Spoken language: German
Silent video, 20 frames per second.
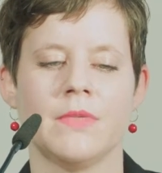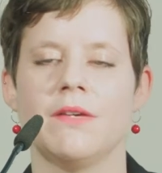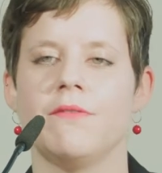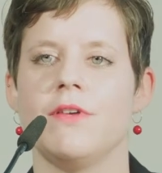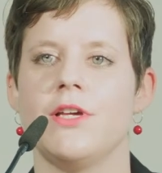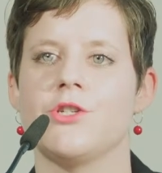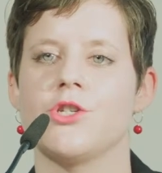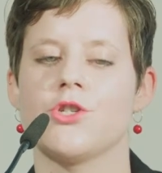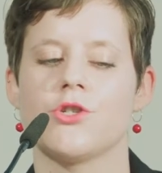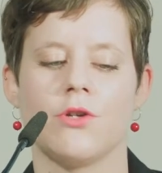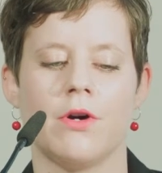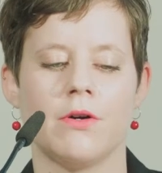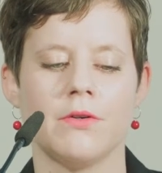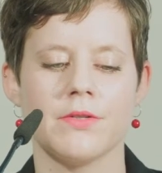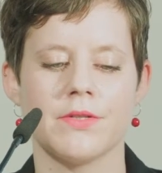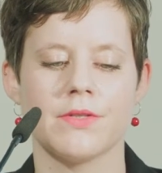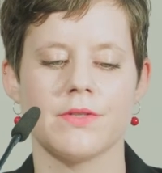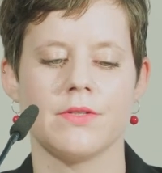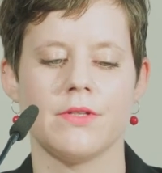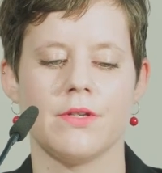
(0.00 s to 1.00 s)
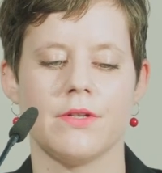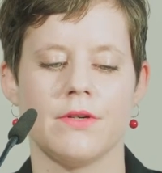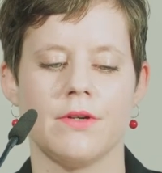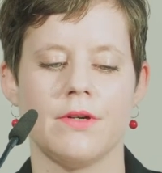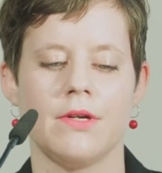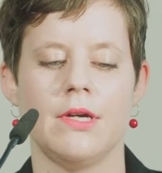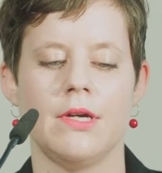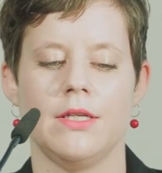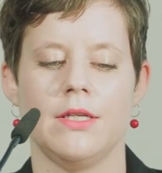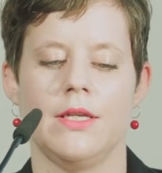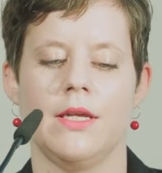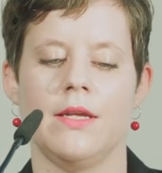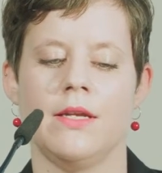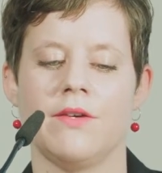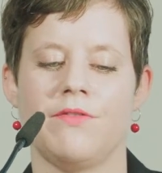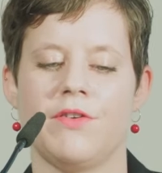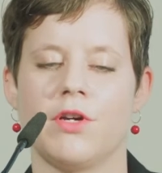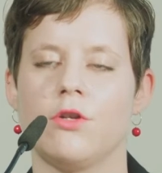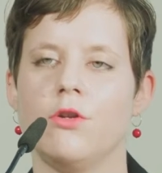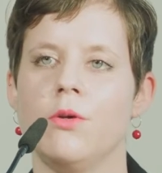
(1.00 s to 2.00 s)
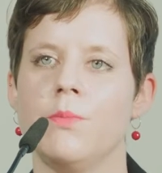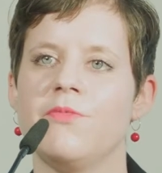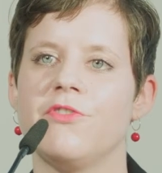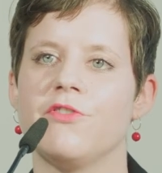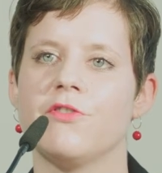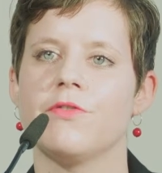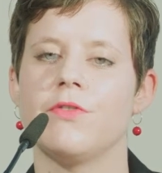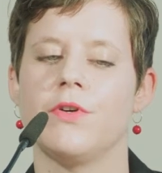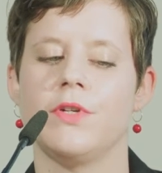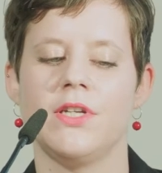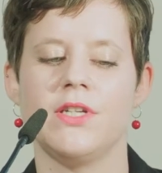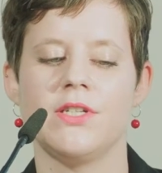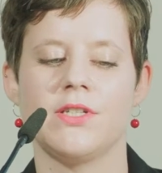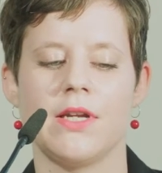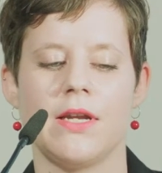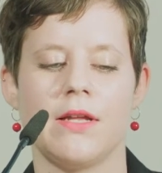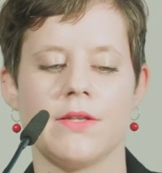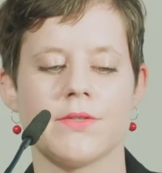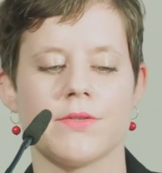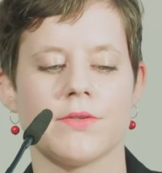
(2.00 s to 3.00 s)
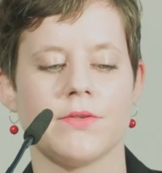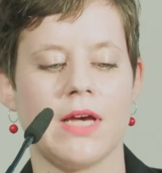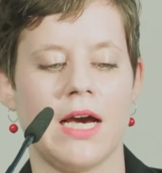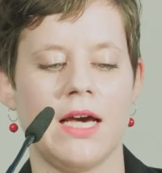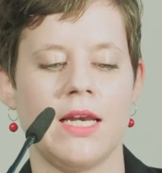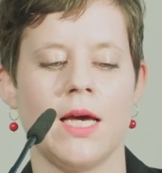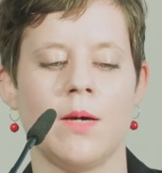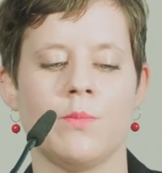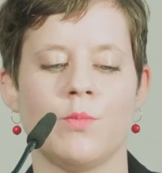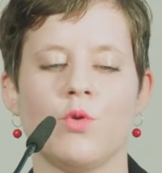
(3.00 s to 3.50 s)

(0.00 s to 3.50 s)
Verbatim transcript: welche Chancen in der Verknüpfung von internationaler,